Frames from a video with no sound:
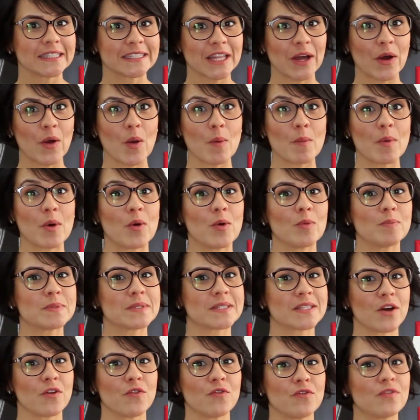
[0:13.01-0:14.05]
Então é uma
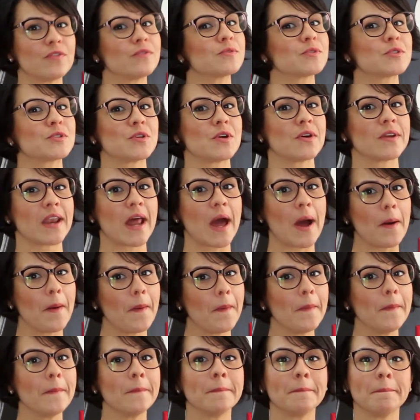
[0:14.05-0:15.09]
opção
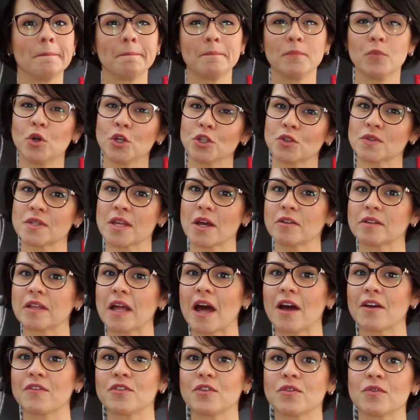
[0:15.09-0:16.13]
funcional muito
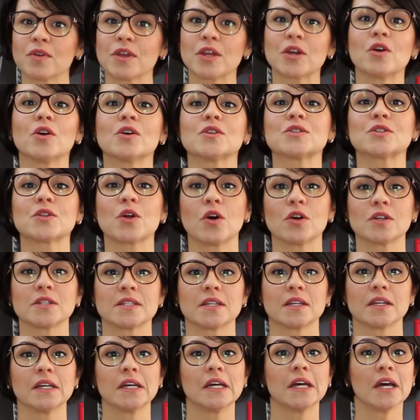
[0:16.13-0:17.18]
saudável e
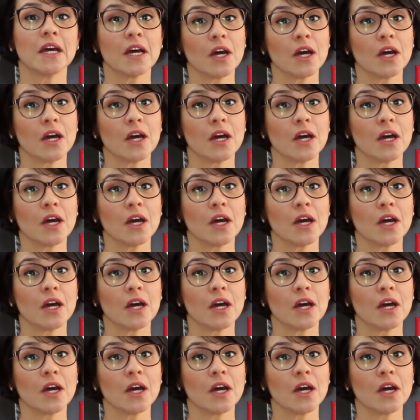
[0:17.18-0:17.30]
gostosa.